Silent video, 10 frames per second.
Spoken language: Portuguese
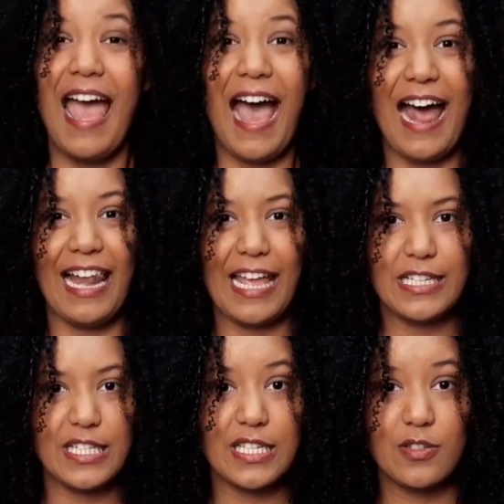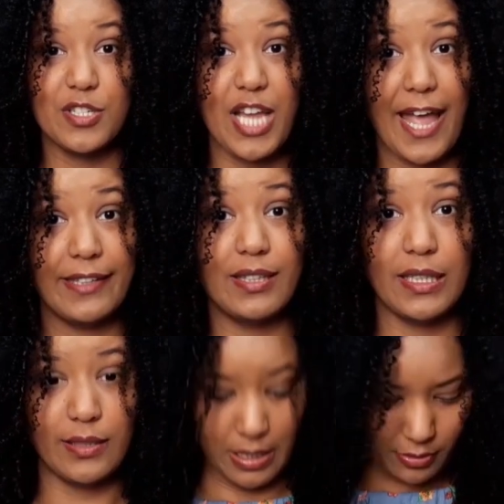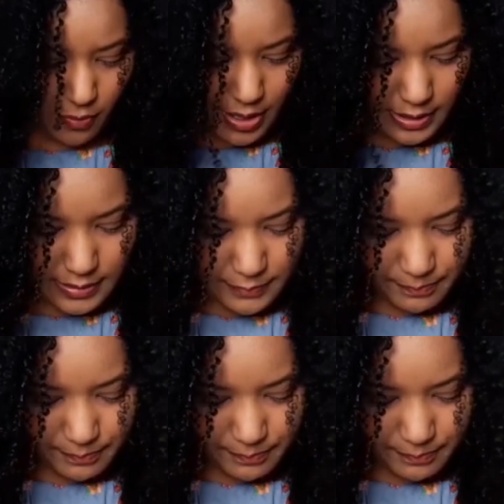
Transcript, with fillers: Além disso, já em 32,